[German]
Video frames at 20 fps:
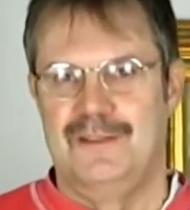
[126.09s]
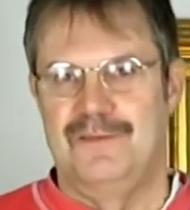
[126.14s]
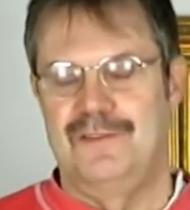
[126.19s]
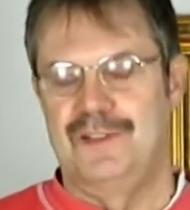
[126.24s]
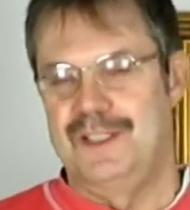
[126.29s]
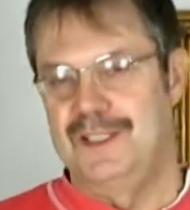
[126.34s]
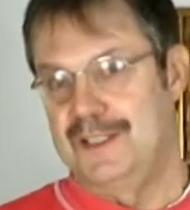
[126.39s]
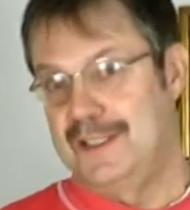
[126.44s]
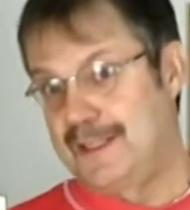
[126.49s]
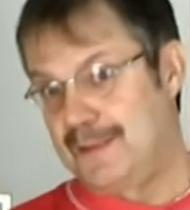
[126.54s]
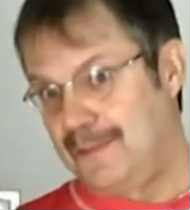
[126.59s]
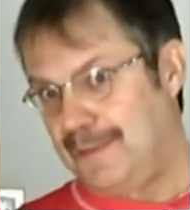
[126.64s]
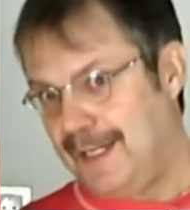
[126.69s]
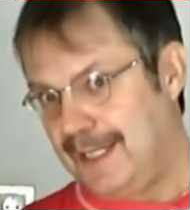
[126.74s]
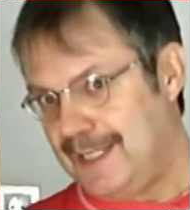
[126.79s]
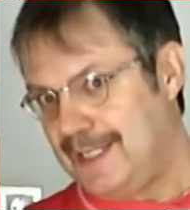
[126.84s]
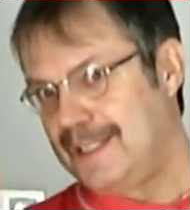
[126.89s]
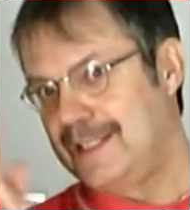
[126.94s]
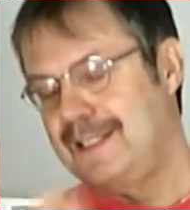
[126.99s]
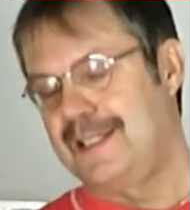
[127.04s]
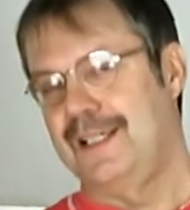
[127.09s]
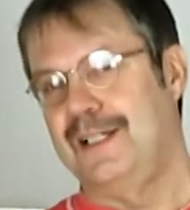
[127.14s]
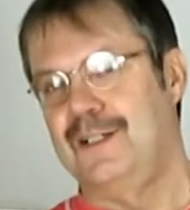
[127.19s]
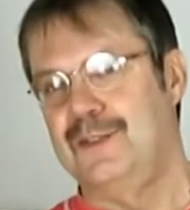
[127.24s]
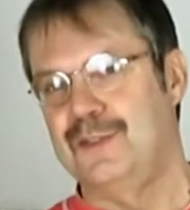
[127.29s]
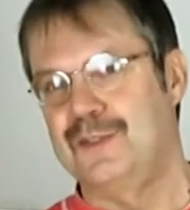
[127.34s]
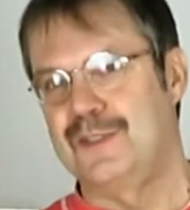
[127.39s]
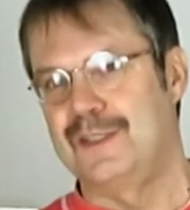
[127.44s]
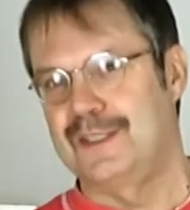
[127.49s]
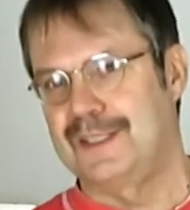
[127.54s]
für die zweiten
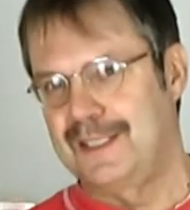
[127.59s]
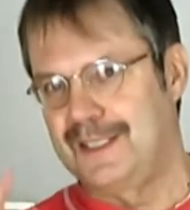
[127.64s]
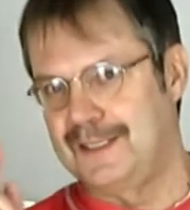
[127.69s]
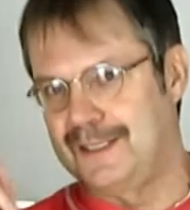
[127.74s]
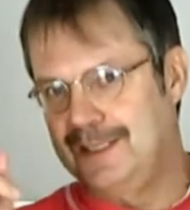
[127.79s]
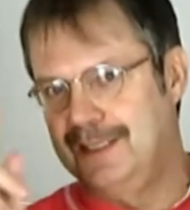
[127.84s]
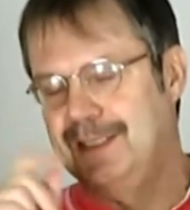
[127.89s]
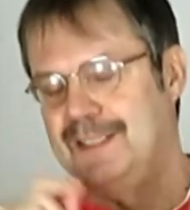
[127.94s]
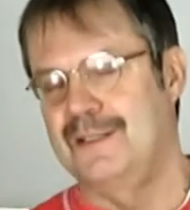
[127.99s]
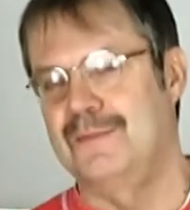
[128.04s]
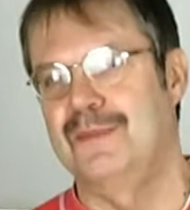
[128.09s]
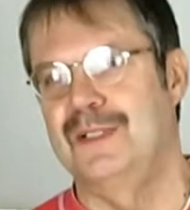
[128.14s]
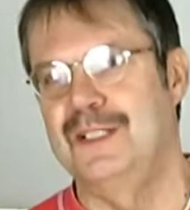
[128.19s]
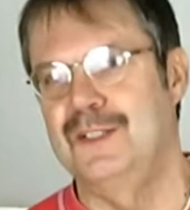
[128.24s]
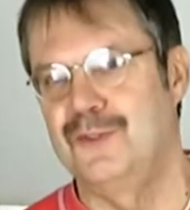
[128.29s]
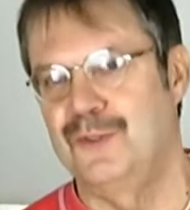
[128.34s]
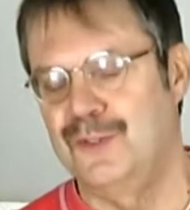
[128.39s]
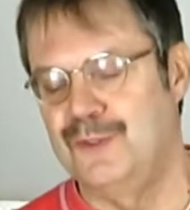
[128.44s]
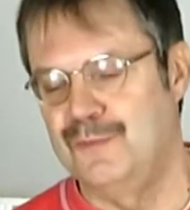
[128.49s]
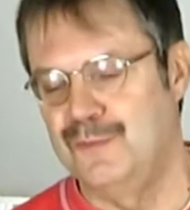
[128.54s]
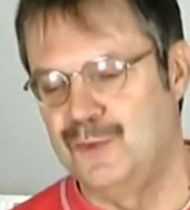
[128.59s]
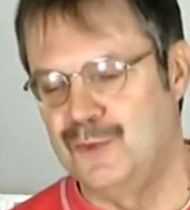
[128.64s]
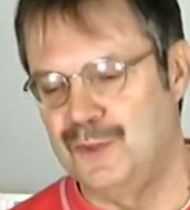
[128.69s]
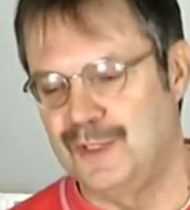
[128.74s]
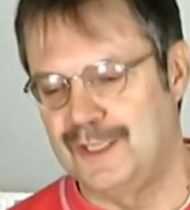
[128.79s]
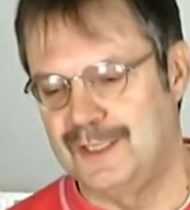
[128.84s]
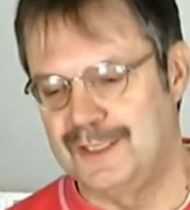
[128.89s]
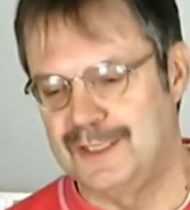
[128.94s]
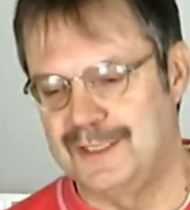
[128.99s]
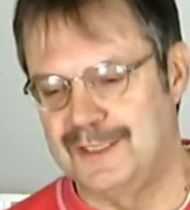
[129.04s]
1000 gerade mal neun
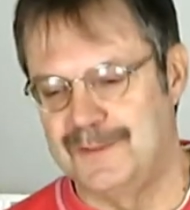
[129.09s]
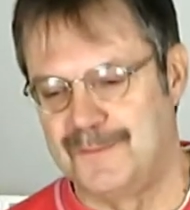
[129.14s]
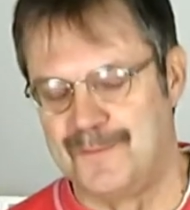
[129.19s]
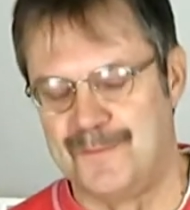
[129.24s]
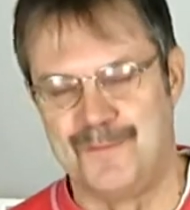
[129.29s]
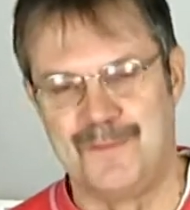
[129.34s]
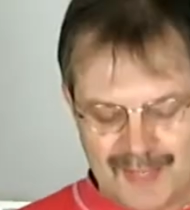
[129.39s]
Monate.